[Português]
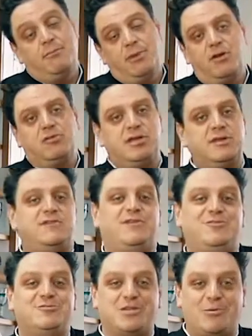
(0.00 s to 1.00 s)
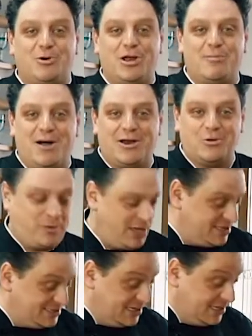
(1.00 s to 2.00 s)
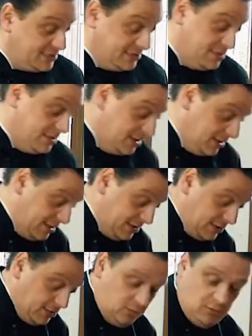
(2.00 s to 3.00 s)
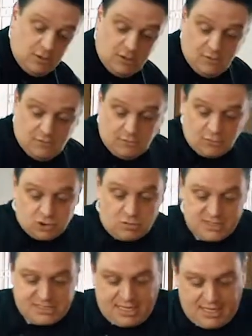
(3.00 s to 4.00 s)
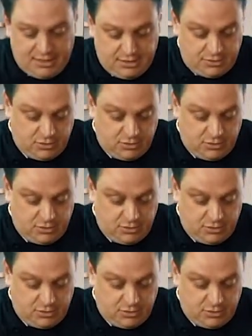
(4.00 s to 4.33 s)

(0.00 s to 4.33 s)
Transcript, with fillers: para não transferir um sabor amargo para a receita. Então, vamos começar